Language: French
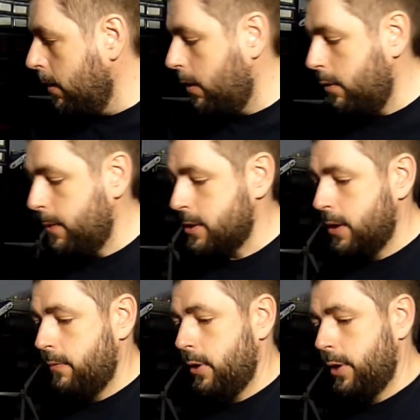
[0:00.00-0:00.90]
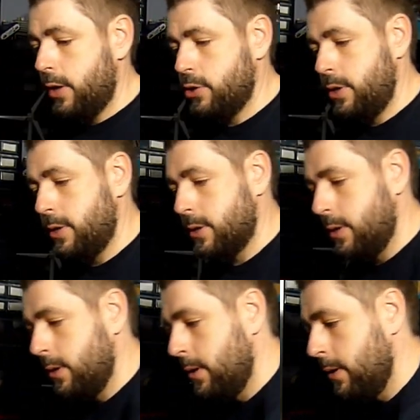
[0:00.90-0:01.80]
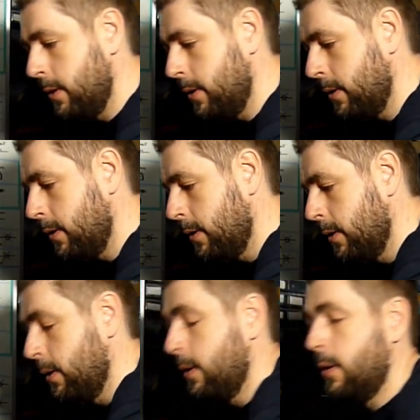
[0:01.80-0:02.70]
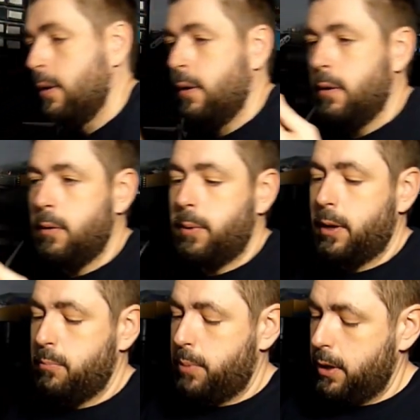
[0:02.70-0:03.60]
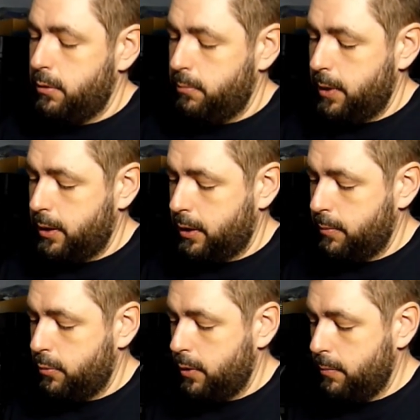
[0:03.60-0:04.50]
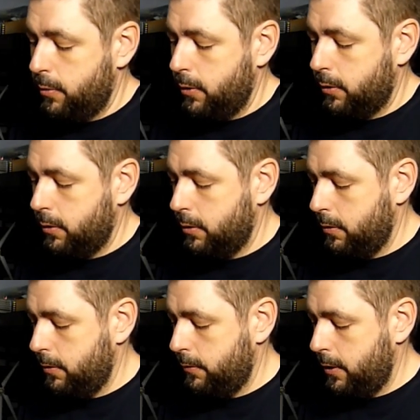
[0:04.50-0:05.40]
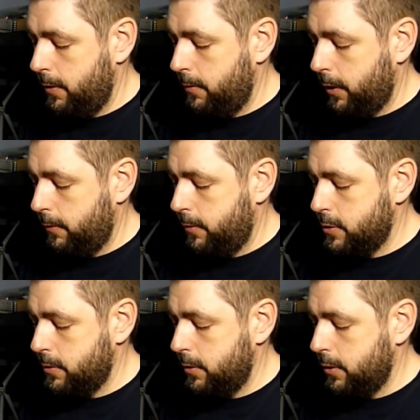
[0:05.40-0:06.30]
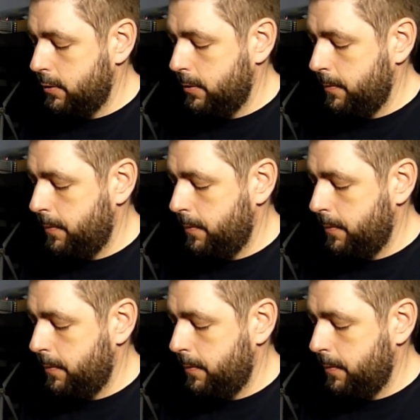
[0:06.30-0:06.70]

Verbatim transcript: On met ça en voltage DC. On prend une pile, une batterie, peu importe. On va aller vérifier son état.